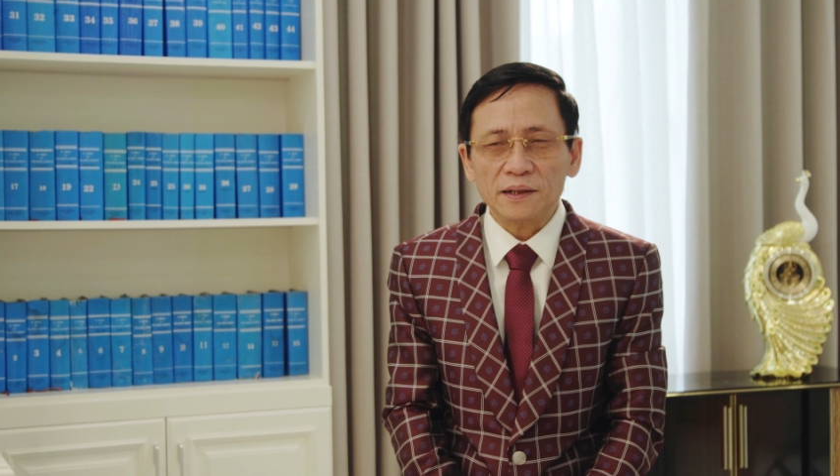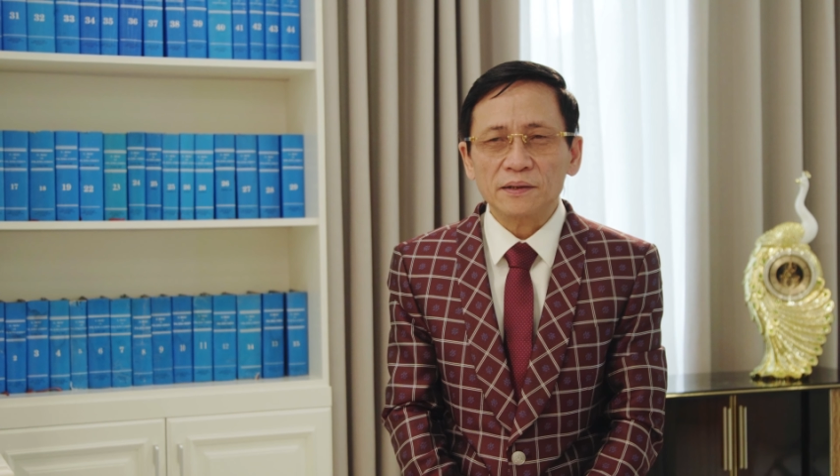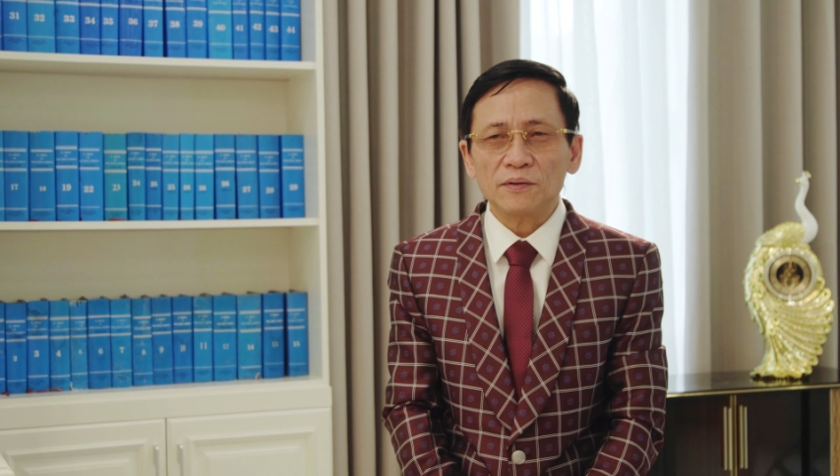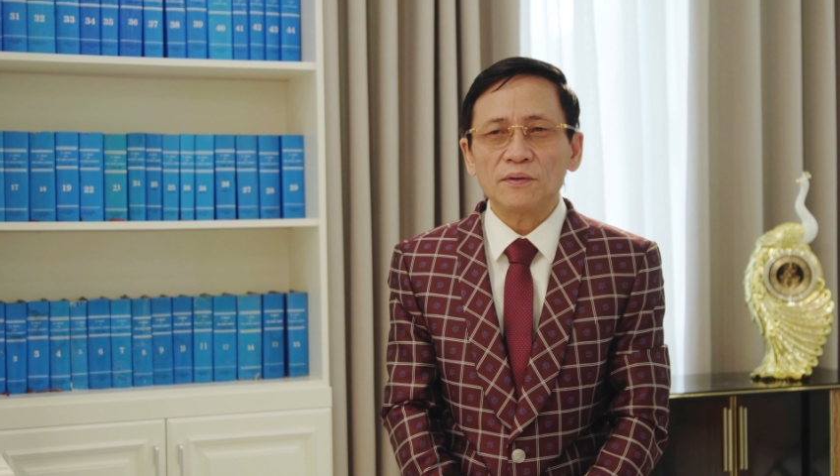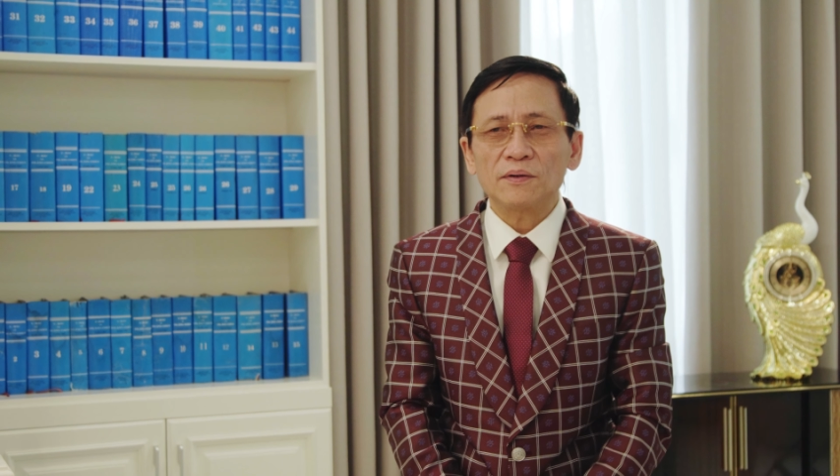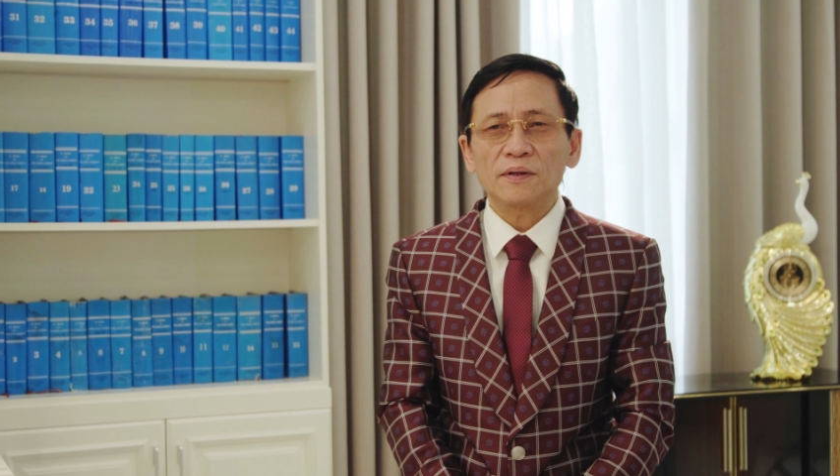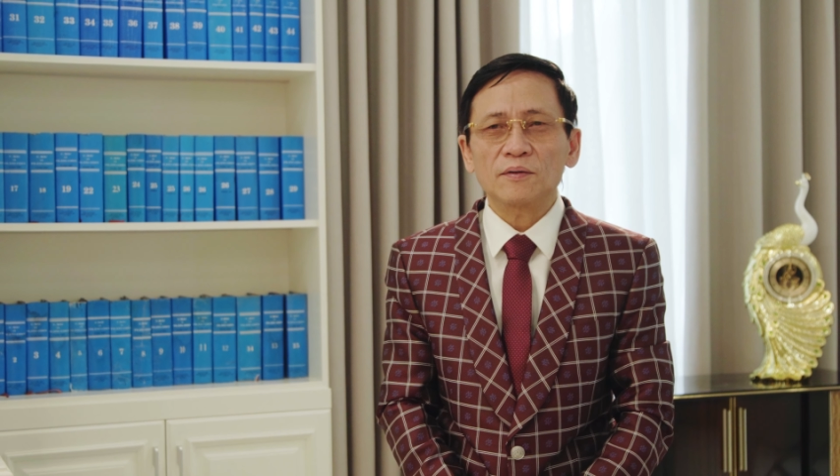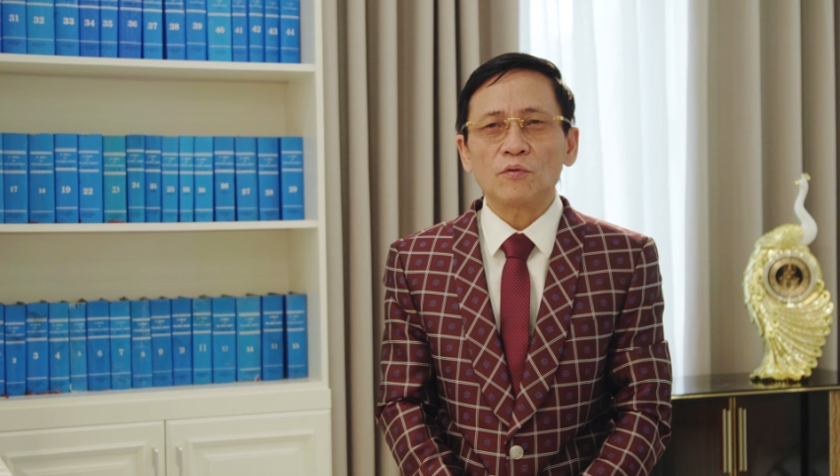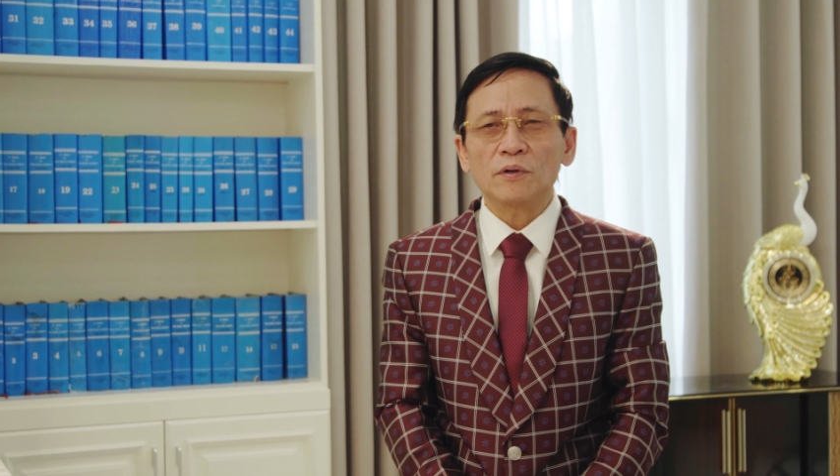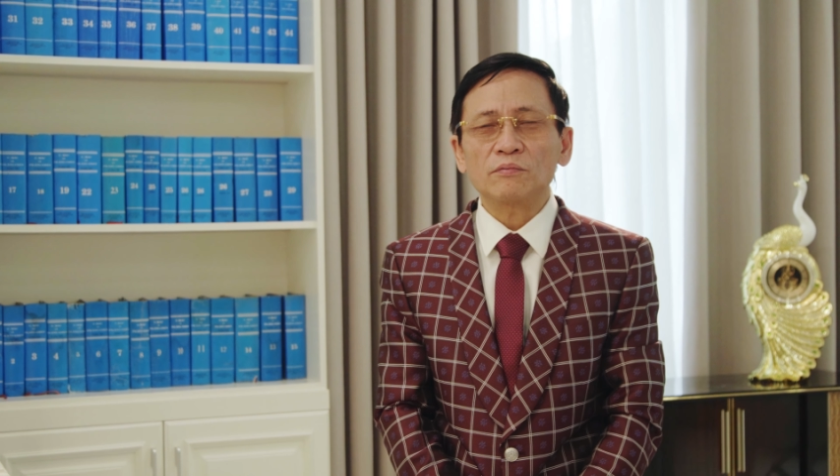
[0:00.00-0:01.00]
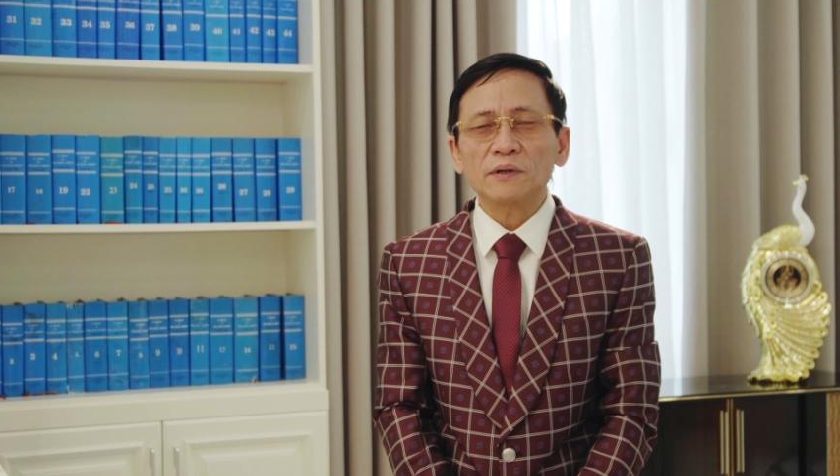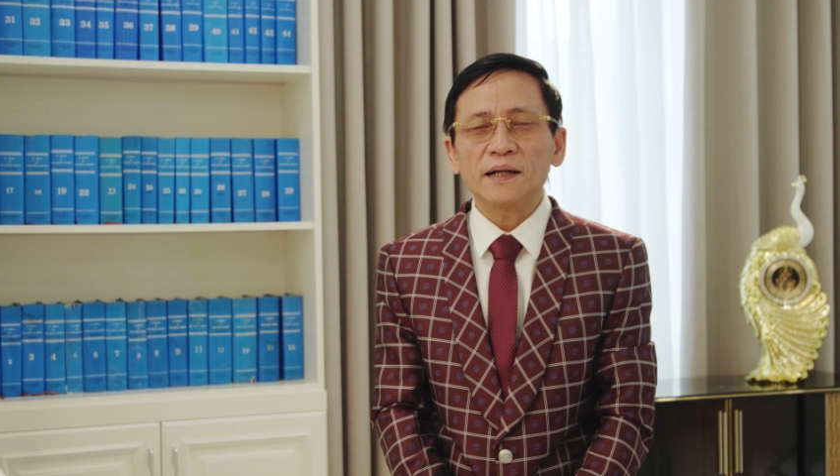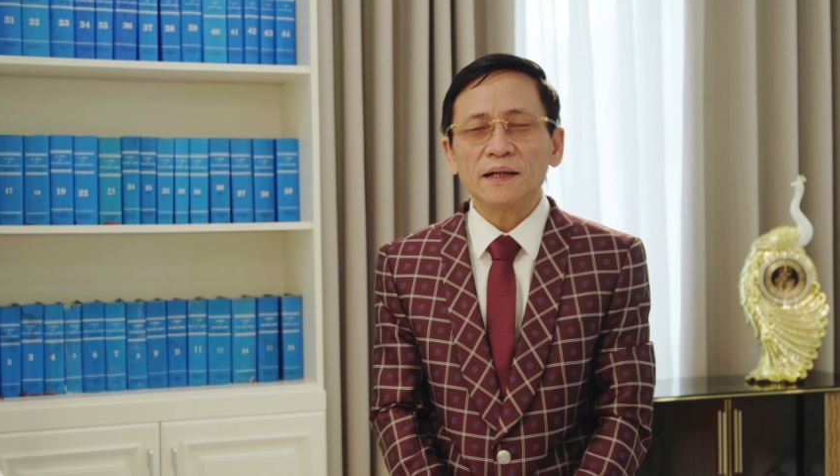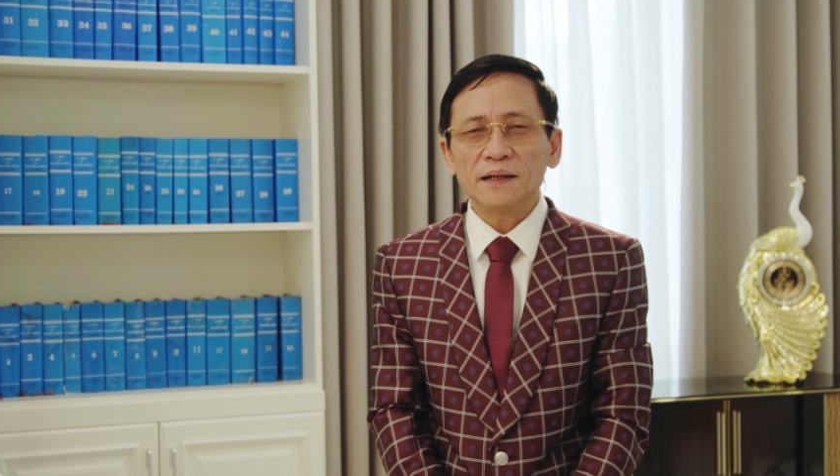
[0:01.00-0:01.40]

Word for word: trưng cho cung Đông Tây